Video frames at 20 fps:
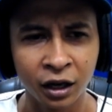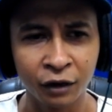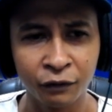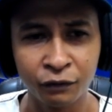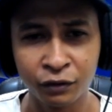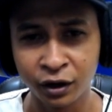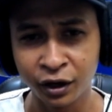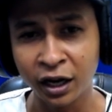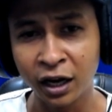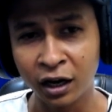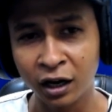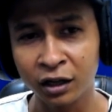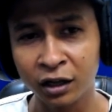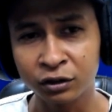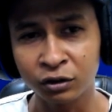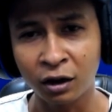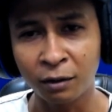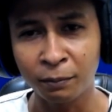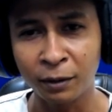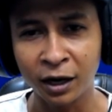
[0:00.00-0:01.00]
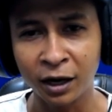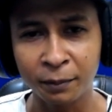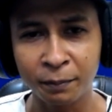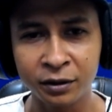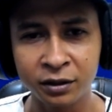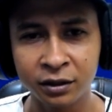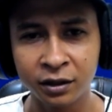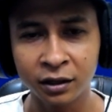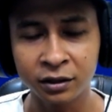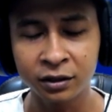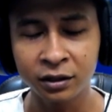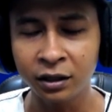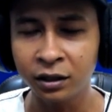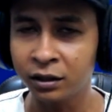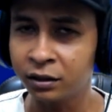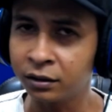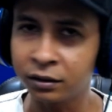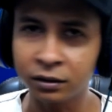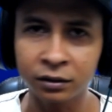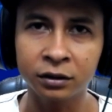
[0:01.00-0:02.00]
even dia adalah seorang player PC guys
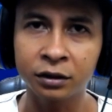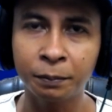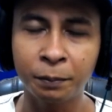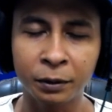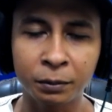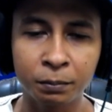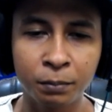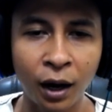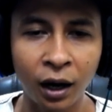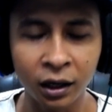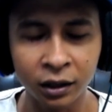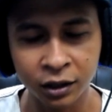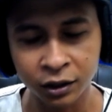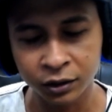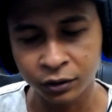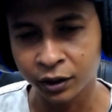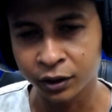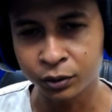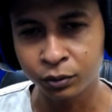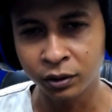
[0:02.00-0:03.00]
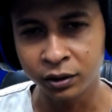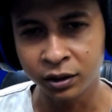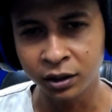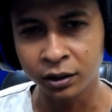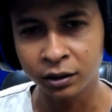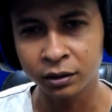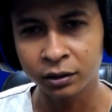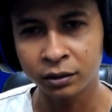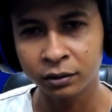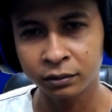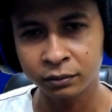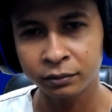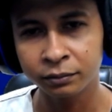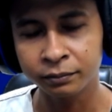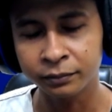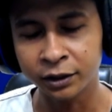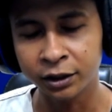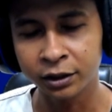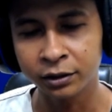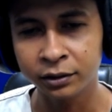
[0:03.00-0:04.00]
ini cepet banget gitu guys gue aja
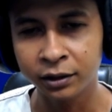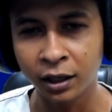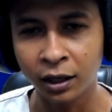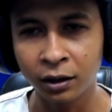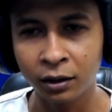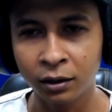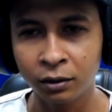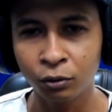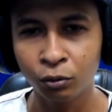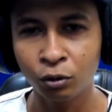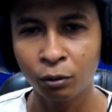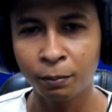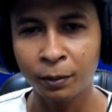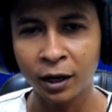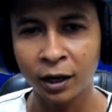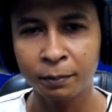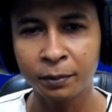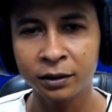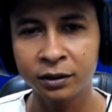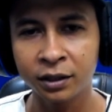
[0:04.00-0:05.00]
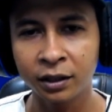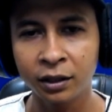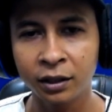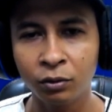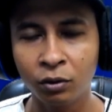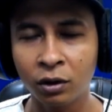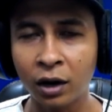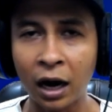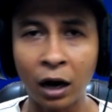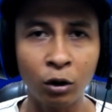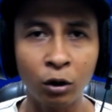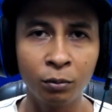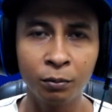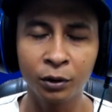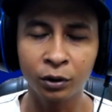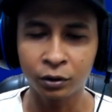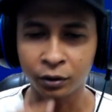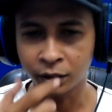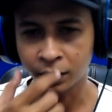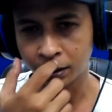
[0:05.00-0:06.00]
yang gue player PC aja gue kagum
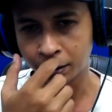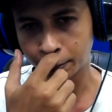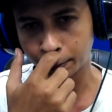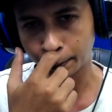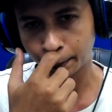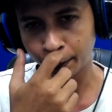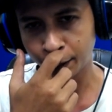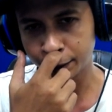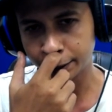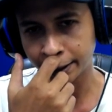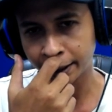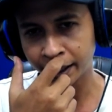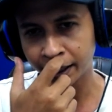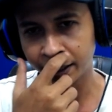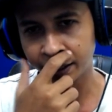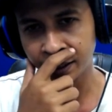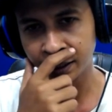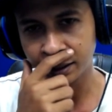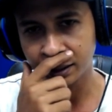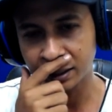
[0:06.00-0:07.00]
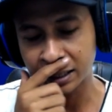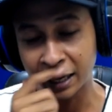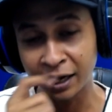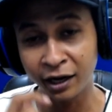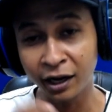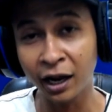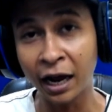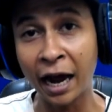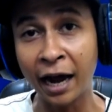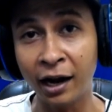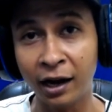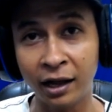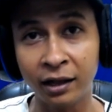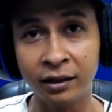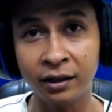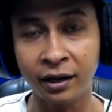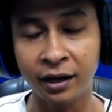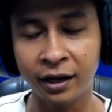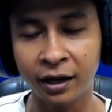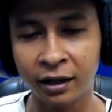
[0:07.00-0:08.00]
gitu ya bisa kayak gini dan ini
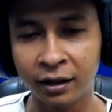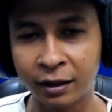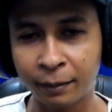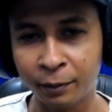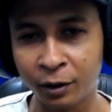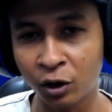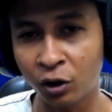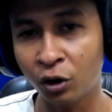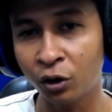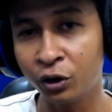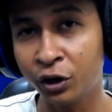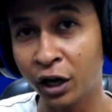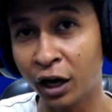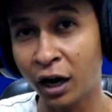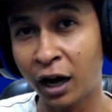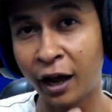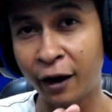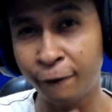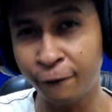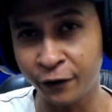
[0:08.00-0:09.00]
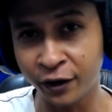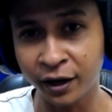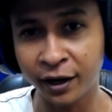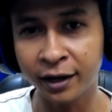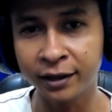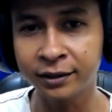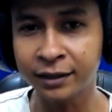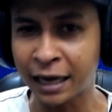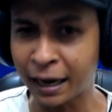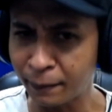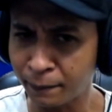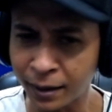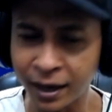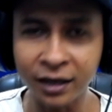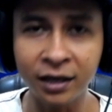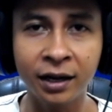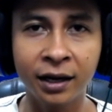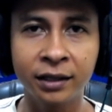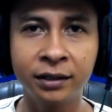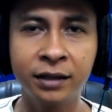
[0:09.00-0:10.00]
highlightnya ya tapi kalau di live nya guys
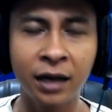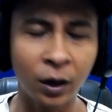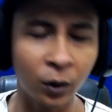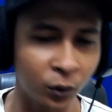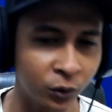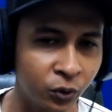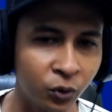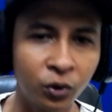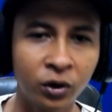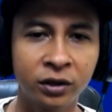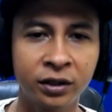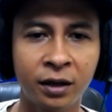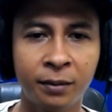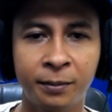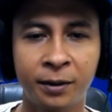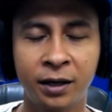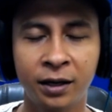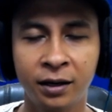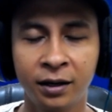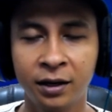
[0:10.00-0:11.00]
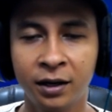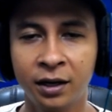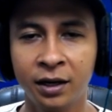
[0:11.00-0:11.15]
sama aja guys jago juga sama